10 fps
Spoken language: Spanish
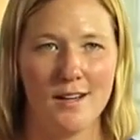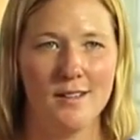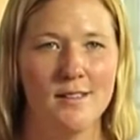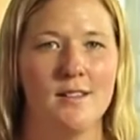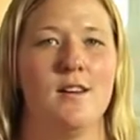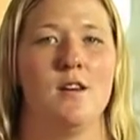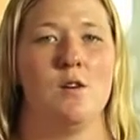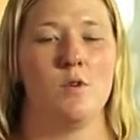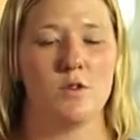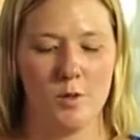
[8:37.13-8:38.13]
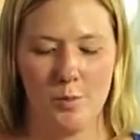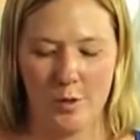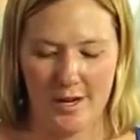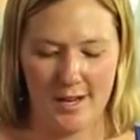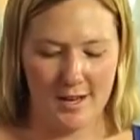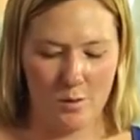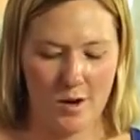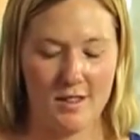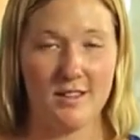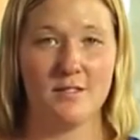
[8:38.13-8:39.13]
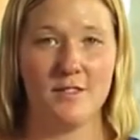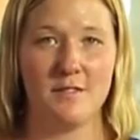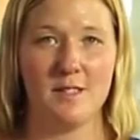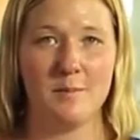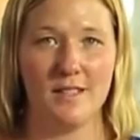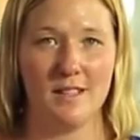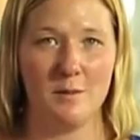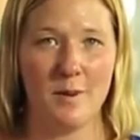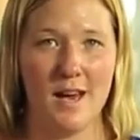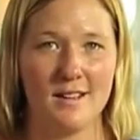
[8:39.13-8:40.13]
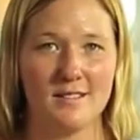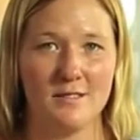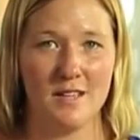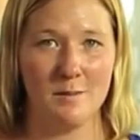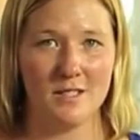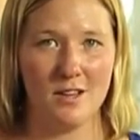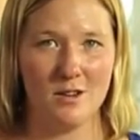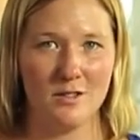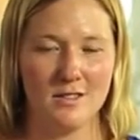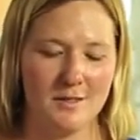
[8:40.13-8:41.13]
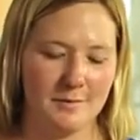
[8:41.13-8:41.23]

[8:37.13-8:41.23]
agua en el cual pondremos un paquete de 50 millones de nematodos.